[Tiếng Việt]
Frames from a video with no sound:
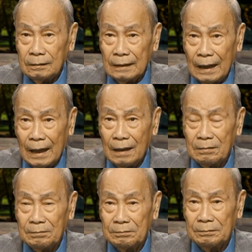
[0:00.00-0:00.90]
Và
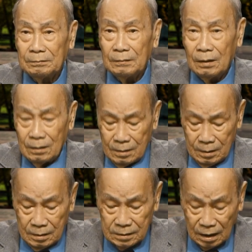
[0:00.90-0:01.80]

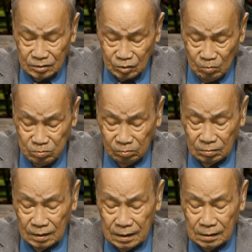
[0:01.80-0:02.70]
dân chúng
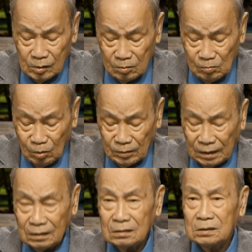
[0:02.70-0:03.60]
lý luận một
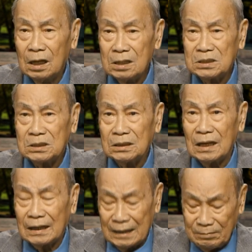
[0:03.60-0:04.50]
cách hết sức
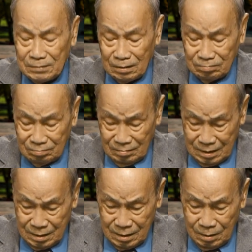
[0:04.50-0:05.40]
là cảm động.
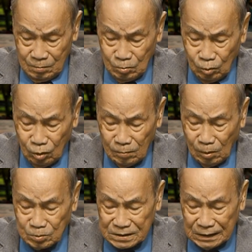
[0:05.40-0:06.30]
Mua
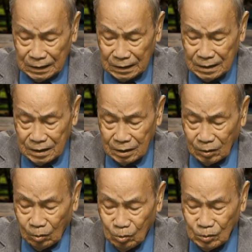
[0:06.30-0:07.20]
một xe hơi
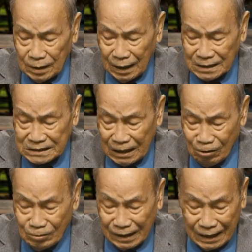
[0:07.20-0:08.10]
cũ giá
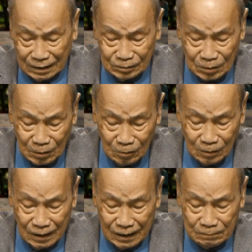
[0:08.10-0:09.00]
6.000
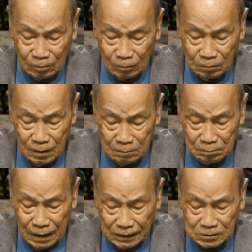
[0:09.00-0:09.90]
euro hay một
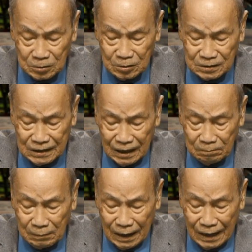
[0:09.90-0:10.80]
máy trôn giá
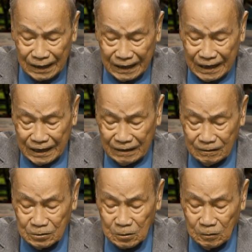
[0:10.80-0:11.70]
3.000
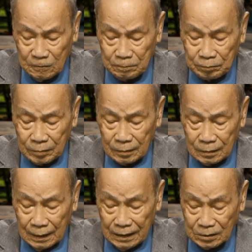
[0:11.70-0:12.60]
euro
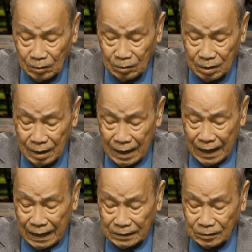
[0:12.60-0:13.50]
để rồi 2